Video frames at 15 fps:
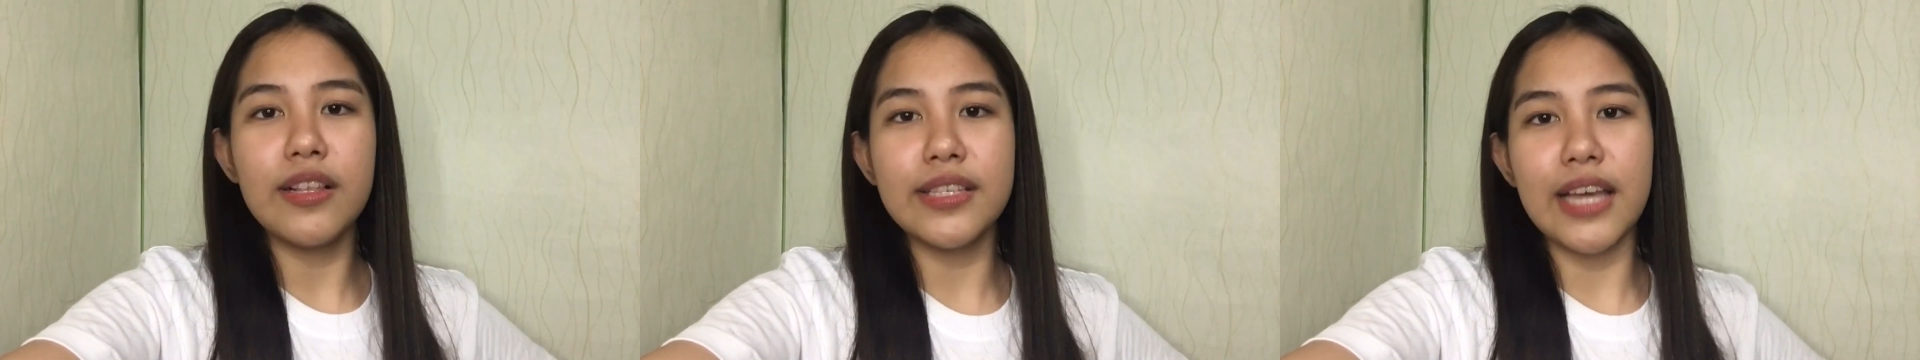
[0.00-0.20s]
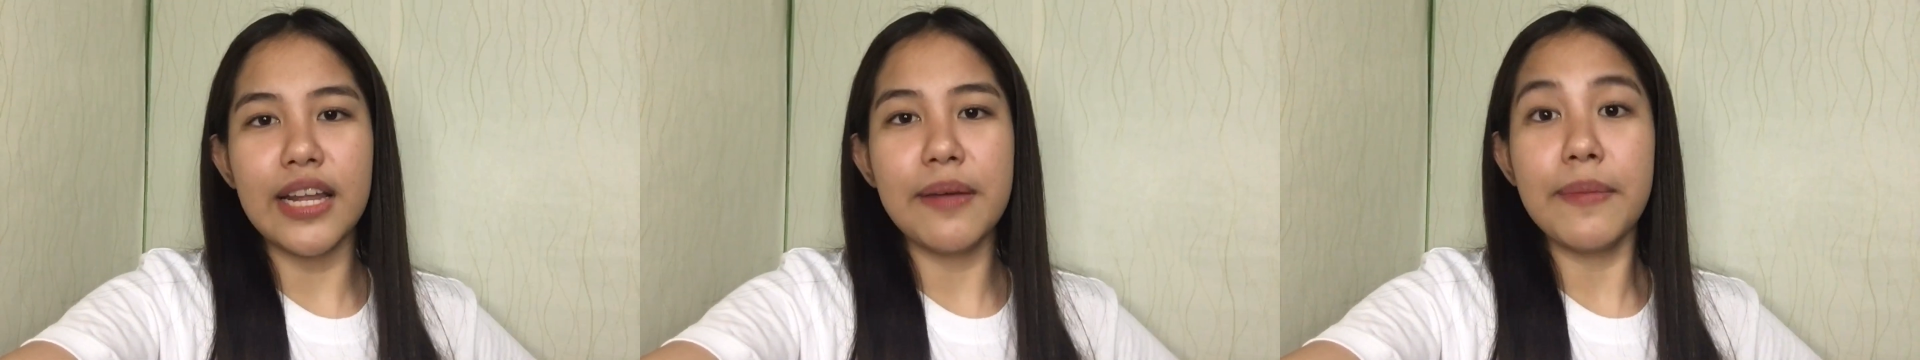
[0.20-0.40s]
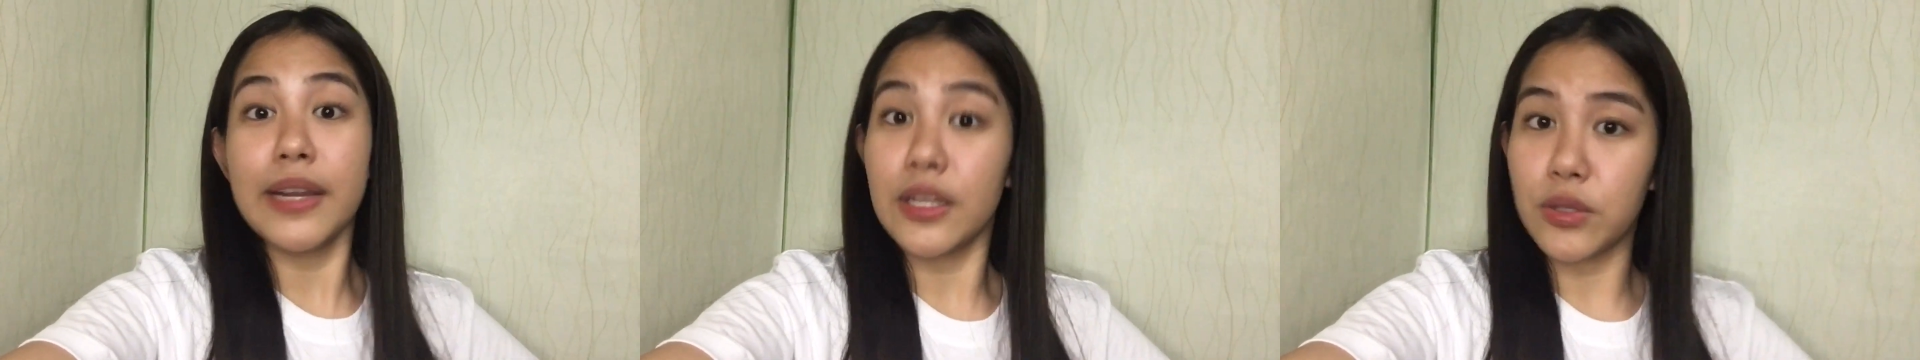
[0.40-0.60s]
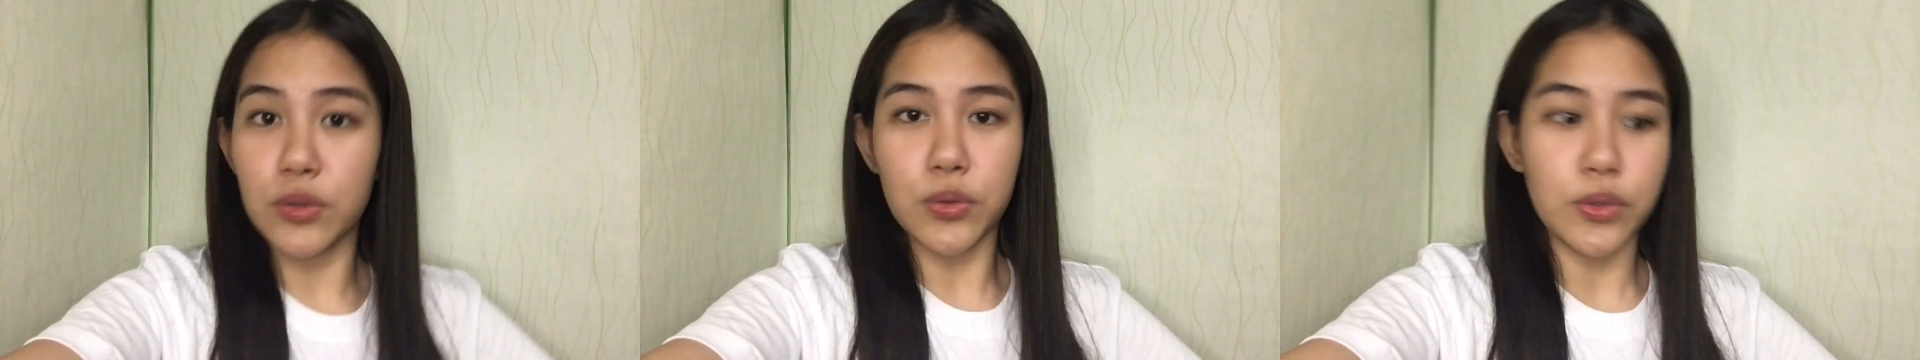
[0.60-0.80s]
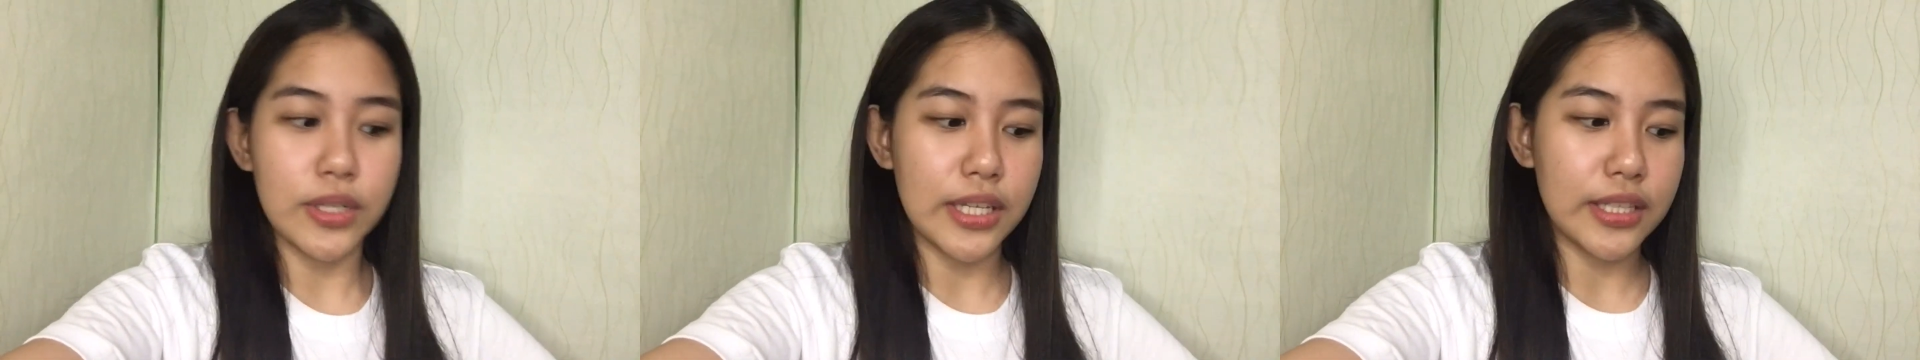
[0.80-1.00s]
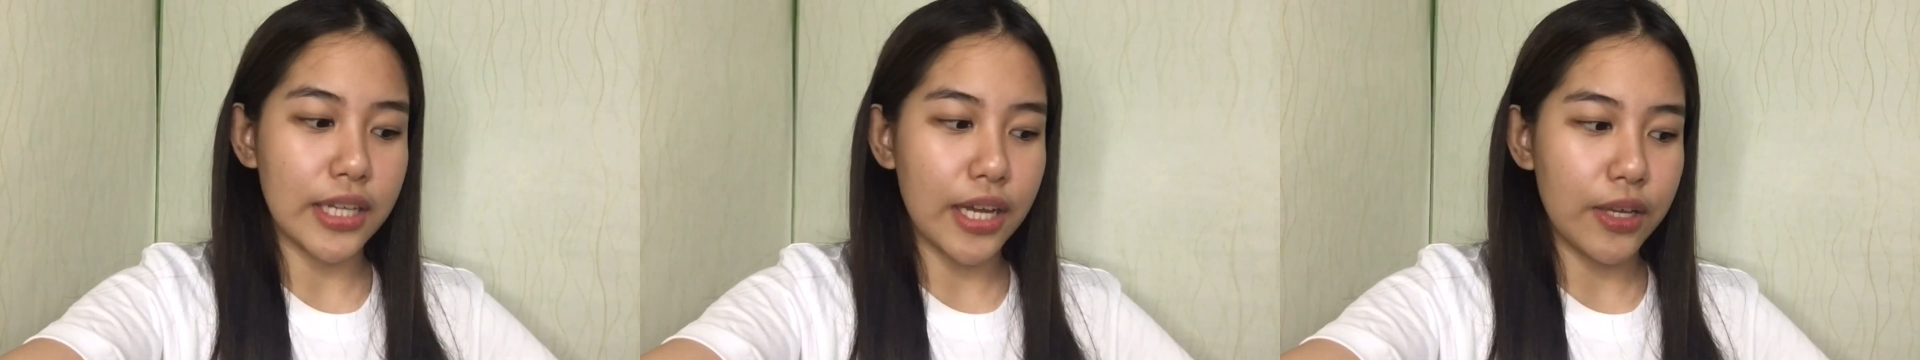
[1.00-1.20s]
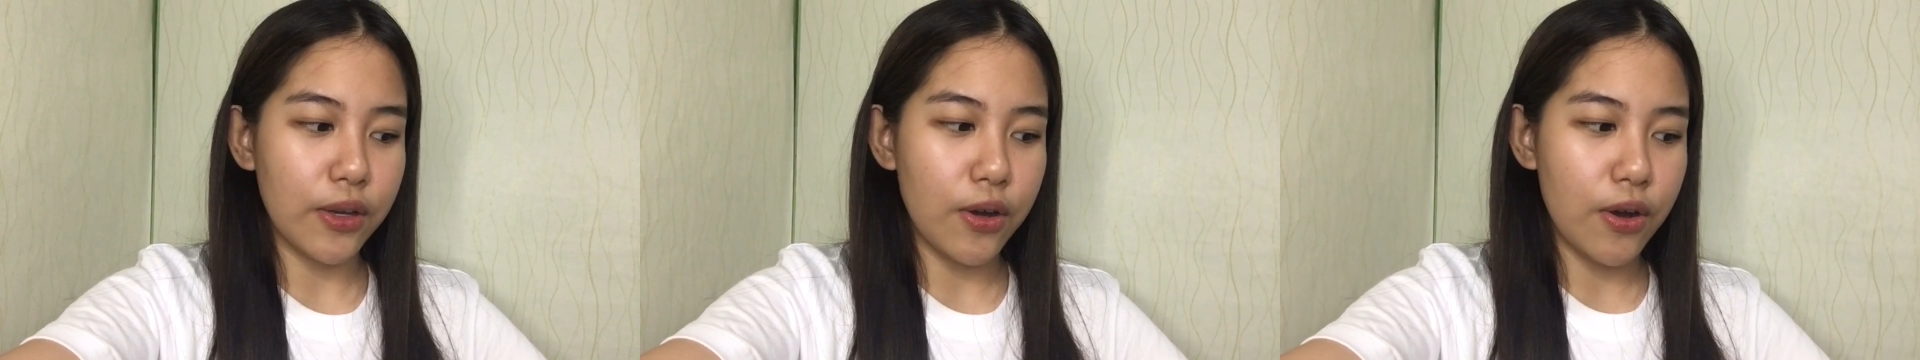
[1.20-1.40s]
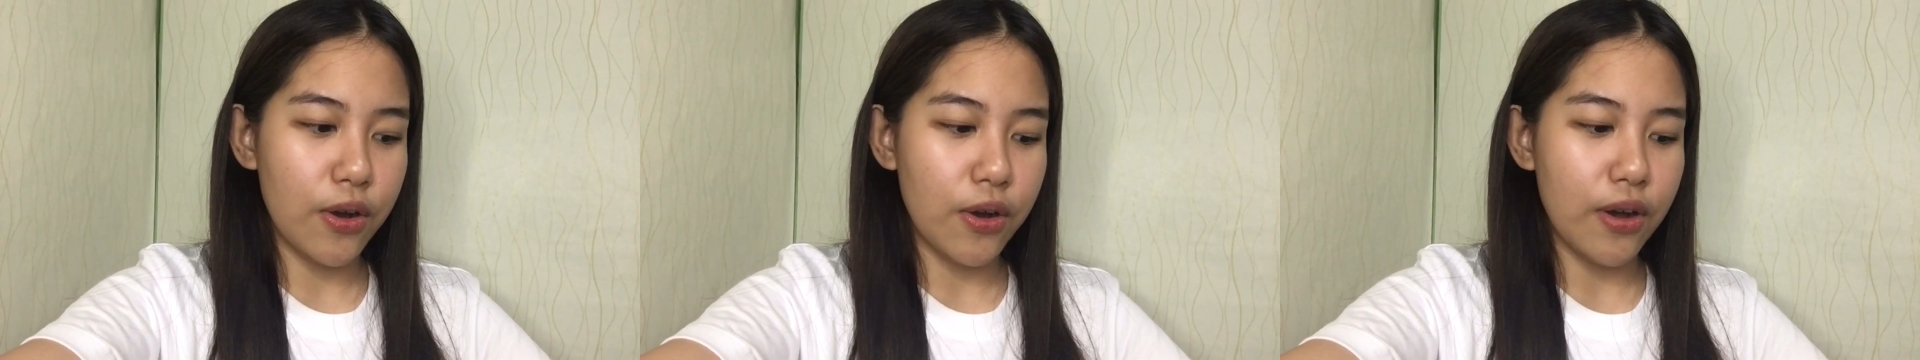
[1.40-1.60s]
Sana may natutunan
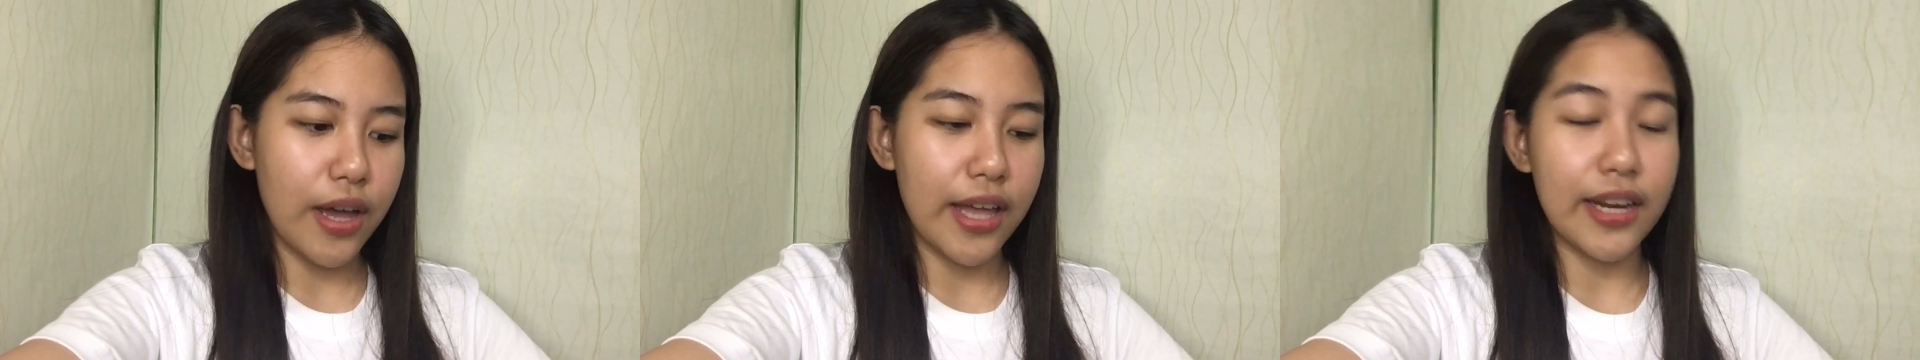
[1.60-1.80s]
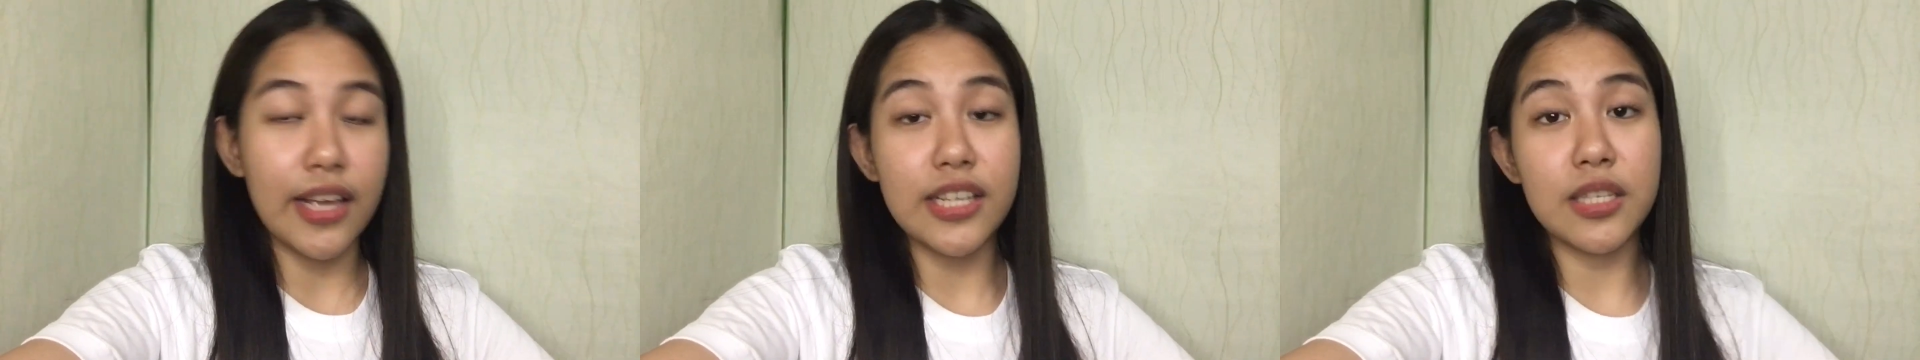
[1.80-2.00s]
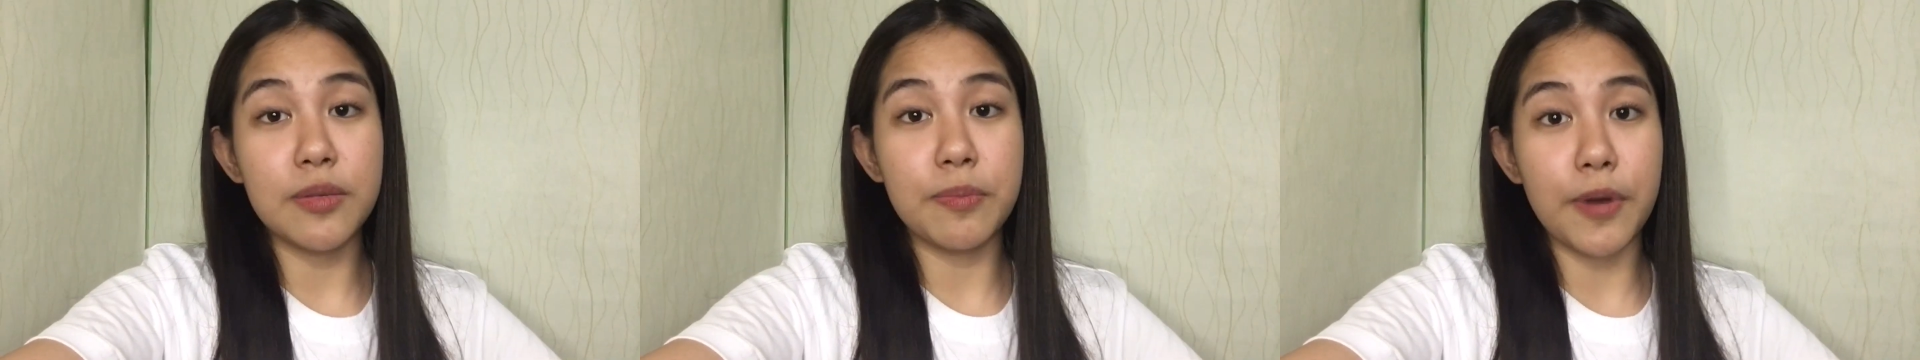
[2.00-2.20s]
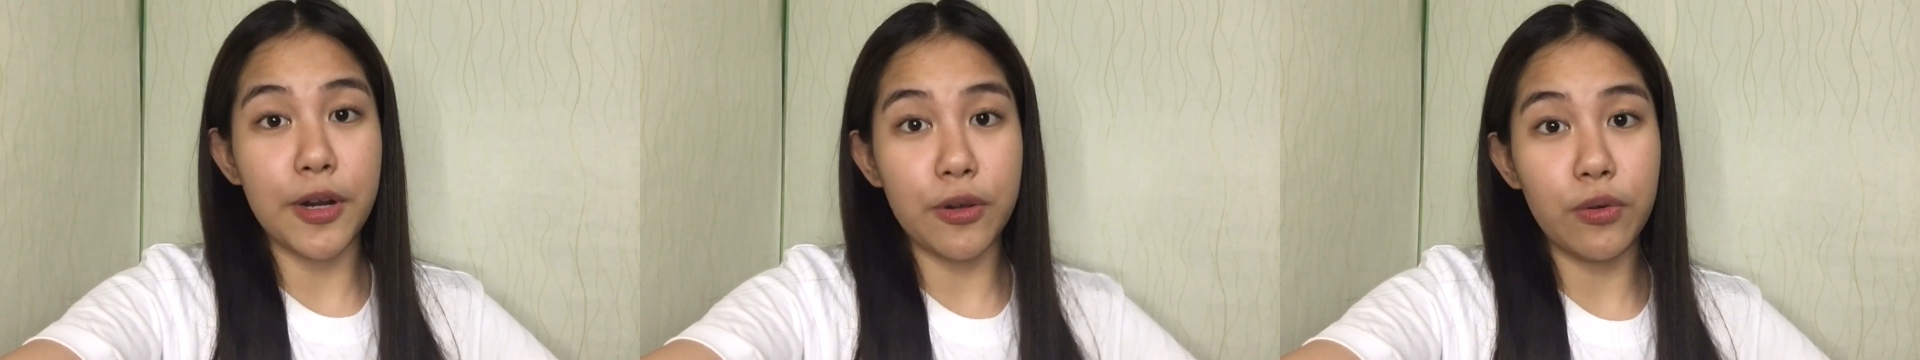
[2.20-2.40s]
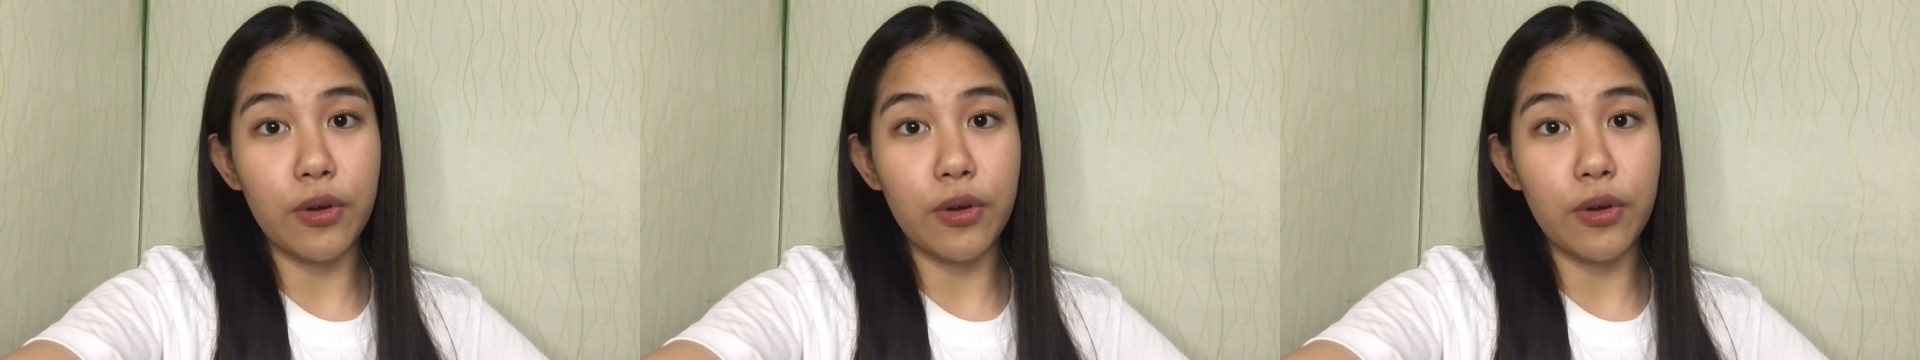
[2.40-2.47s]
kayo and na-inspire ko